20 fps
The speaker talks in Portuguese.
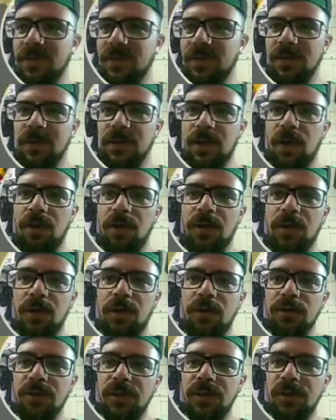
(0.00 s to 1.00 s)
Alguém com
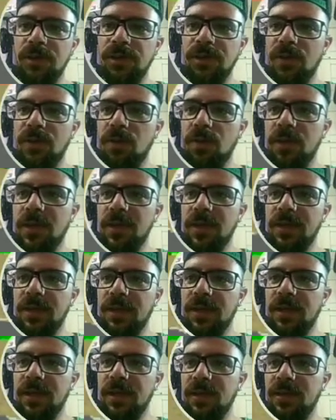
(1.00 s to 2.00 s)
certeza vai comentar aqui
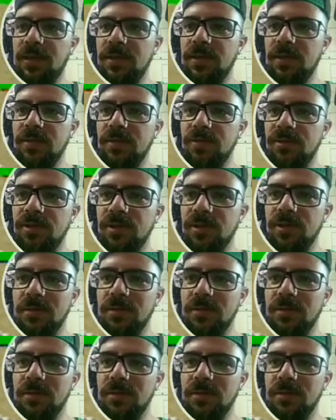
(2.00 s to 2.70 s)
NC do Diego.